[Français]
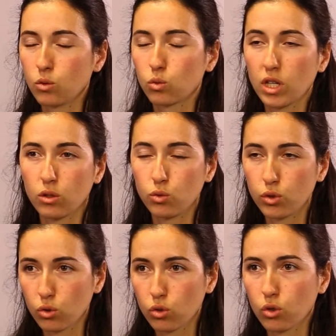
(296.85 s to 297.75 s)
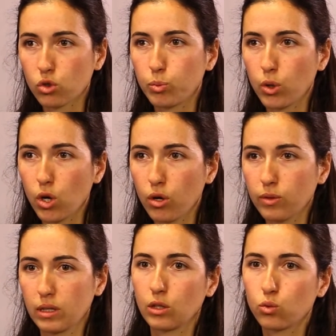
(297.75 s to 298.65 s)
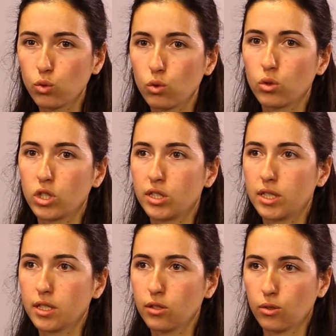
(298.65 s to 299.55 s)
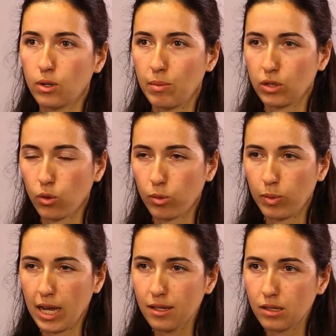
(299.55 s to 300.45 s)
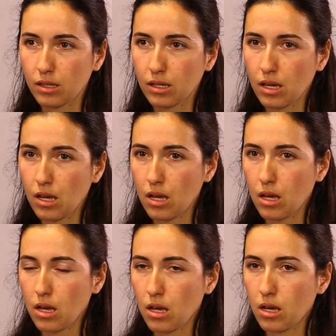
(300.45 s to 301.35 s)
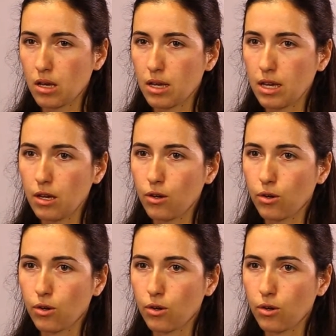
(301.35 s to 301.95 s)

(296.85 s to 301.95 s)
Donc il y a du temps de transport, il y a toute une logistique euh, à mettre en place. Et